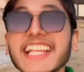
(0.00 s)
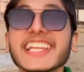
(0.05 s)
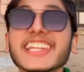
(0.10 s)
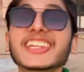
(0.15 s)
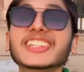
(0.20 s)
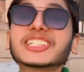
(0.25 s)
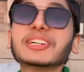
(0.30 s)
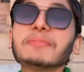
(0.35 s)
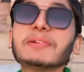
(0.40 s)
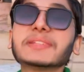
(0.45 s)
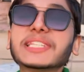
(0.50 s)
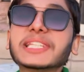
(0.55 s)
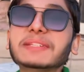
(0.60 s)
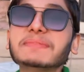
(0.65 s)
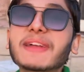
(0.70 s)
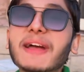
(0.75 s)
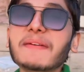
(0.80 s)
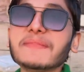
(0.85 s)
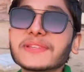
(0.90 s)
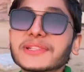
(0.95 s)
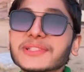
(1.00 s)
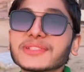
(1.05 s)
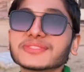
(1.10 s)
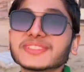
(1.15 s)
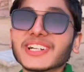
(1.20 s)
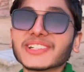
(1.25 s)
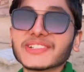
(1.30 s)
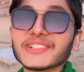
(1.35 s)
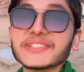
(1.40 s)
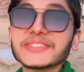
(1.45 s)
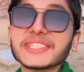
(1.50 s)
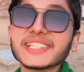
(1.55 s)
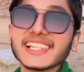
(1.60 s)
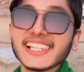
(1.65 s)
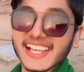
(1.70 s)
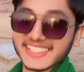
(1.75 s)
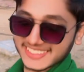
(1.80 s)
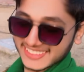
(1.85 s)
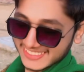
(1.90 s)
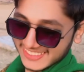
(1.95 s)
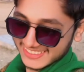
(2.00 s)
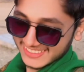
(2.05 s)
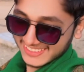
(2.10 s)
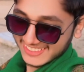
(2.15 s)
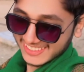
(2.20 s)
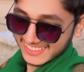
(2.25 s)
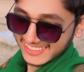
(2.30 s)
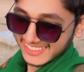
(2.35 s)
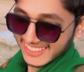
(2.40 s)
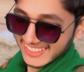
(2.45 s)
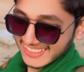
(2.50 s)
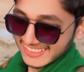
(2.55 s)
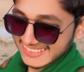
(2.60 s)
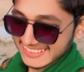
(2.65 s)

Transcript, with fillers: इनको पता नहीं मैम श्री गुप्ता कौन सी क्लासे देती रही है